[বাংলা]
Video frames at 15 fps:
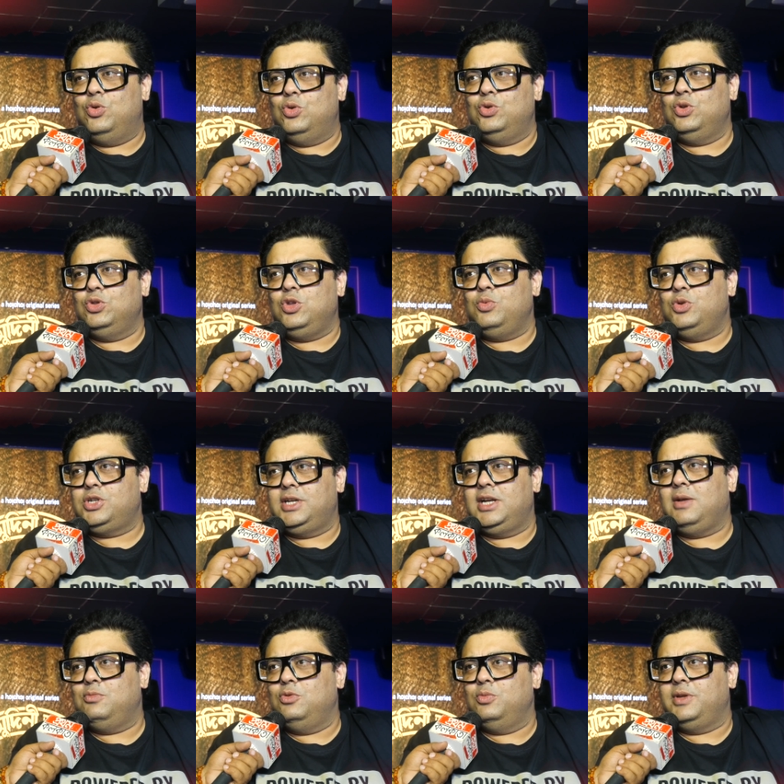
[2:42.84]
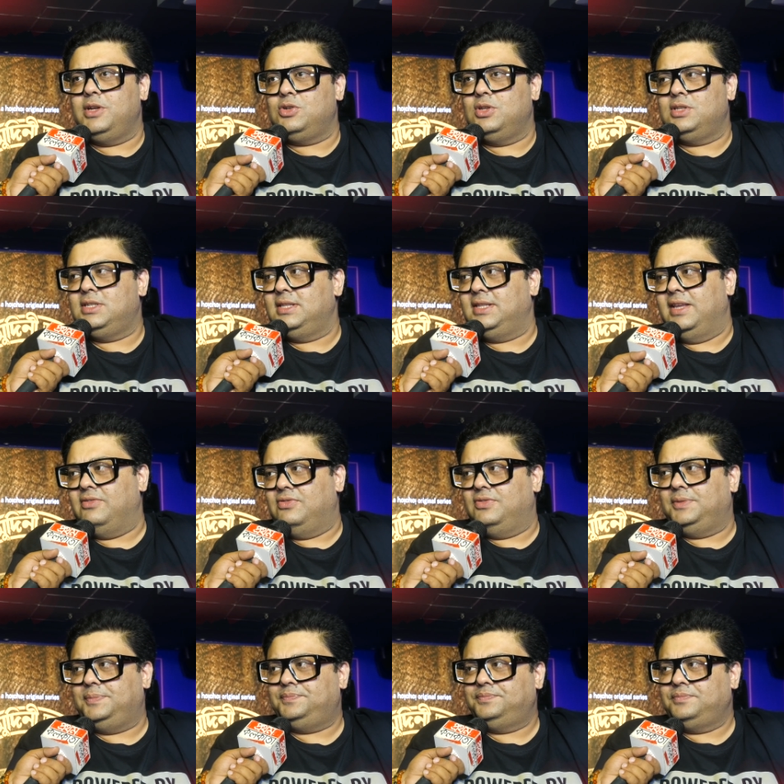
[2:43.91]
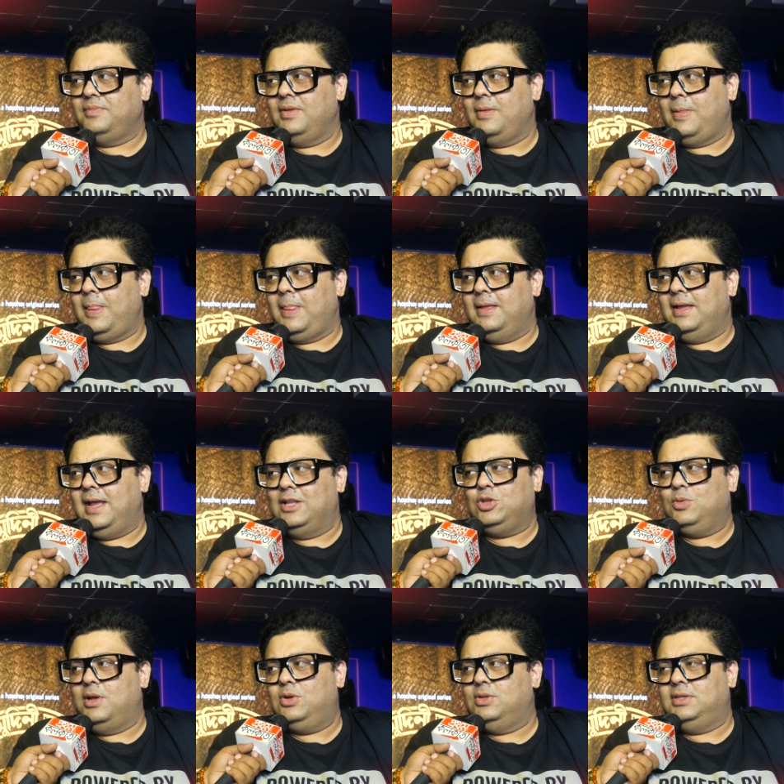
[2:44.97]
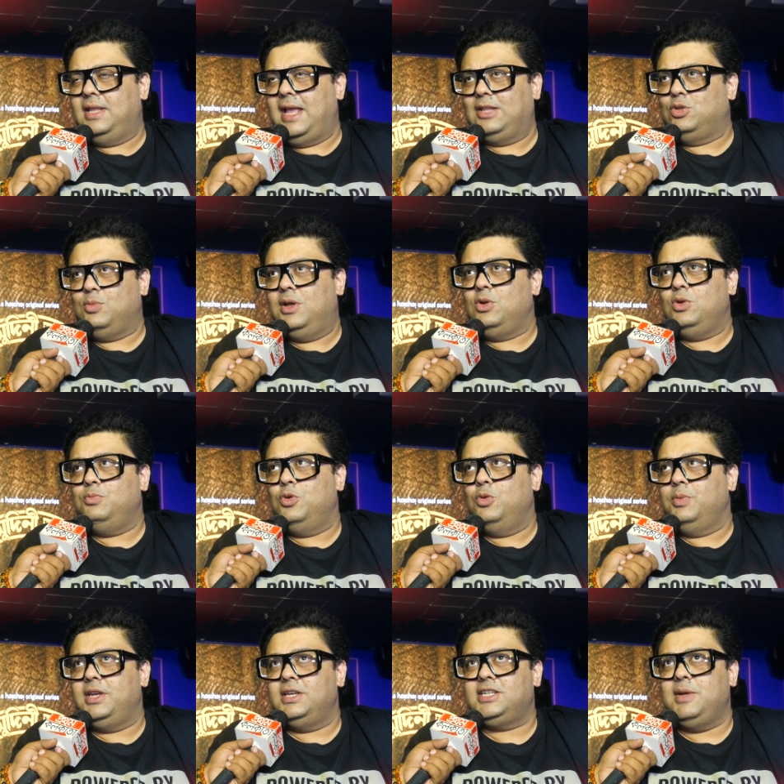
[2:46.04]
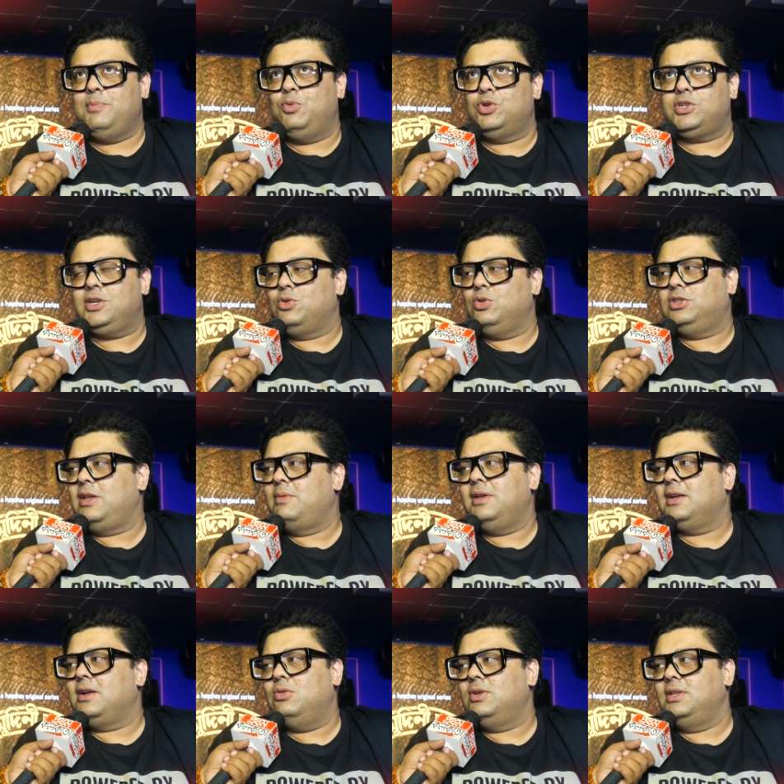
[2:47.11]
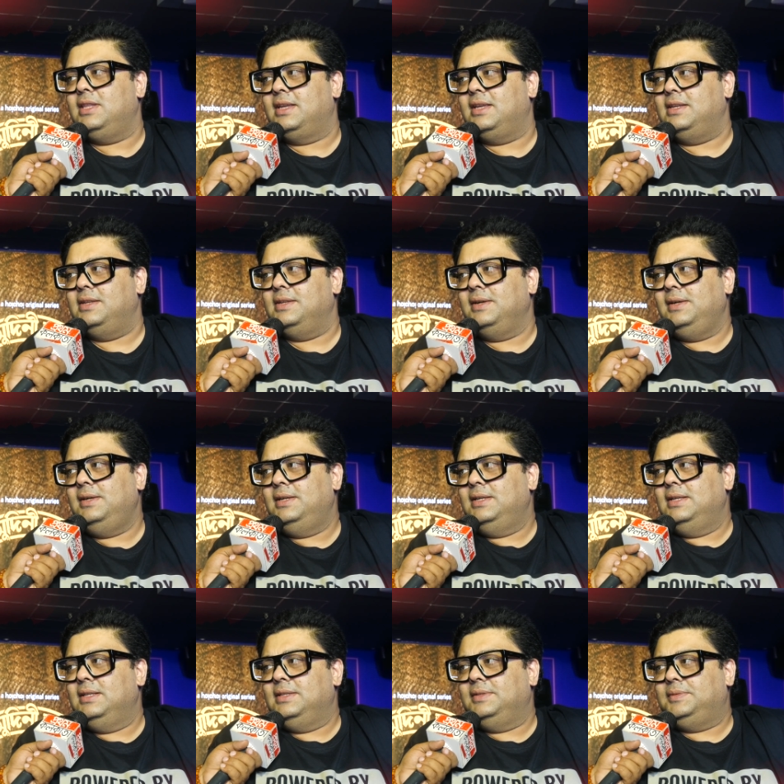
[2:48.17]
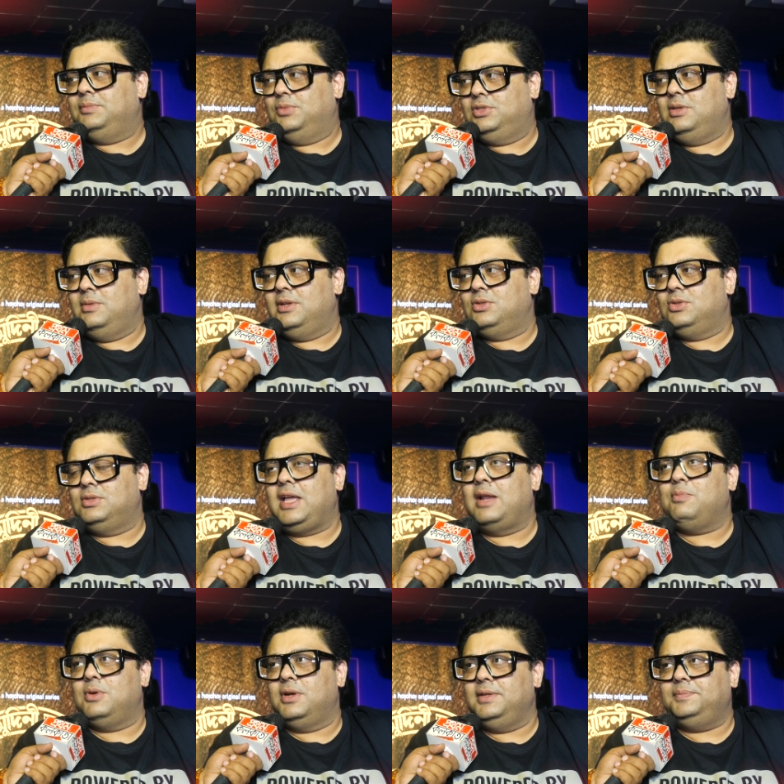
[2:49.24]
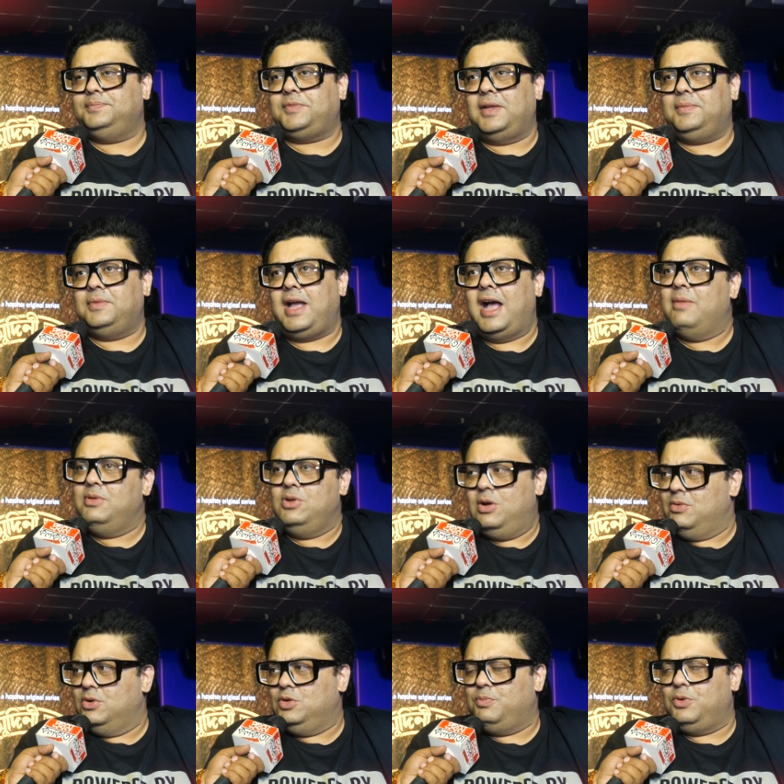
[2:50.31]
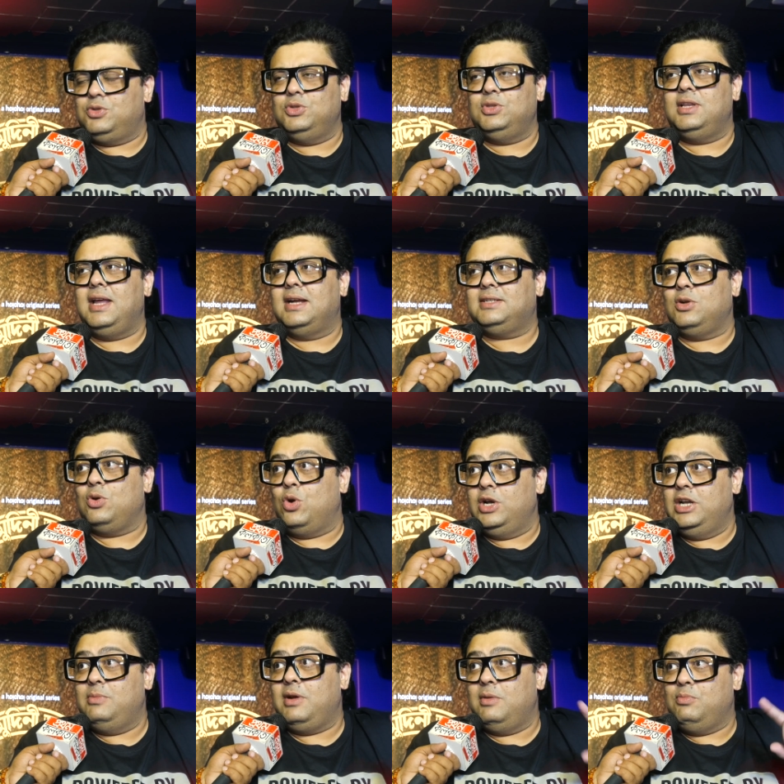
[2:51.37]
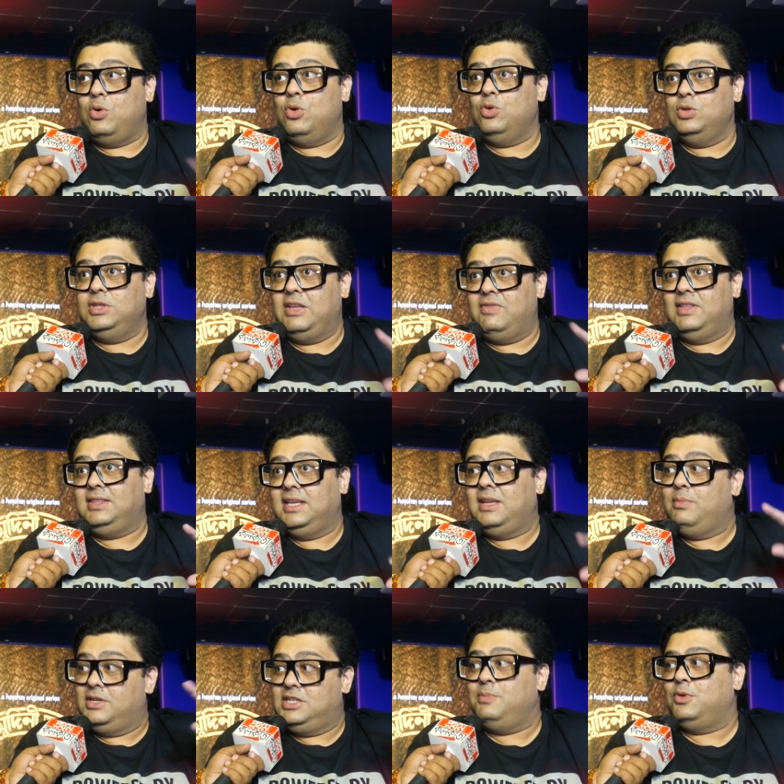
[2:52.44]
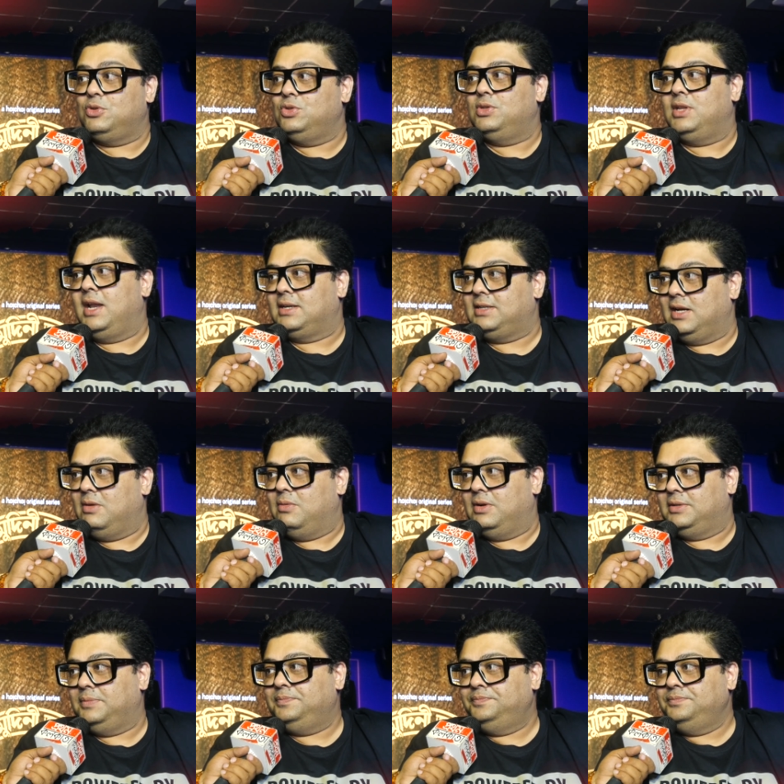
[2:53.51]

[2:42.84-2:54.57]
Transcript: অন্যতম সেরা ব্যোমকেশ হচ্ছে দেব এত ভালো এত ভালো ব্যোমকেশকে পোট্রে করতে আমি আর কাউকে দেখিনি বুঝতে পেরেছো তারপরে আবিরও আমার খুব পছন্দের অ্যাক্টার অনির্বাণ বরং দেবের থেকে বেশি পছন্দের অ্যাক্টার আমার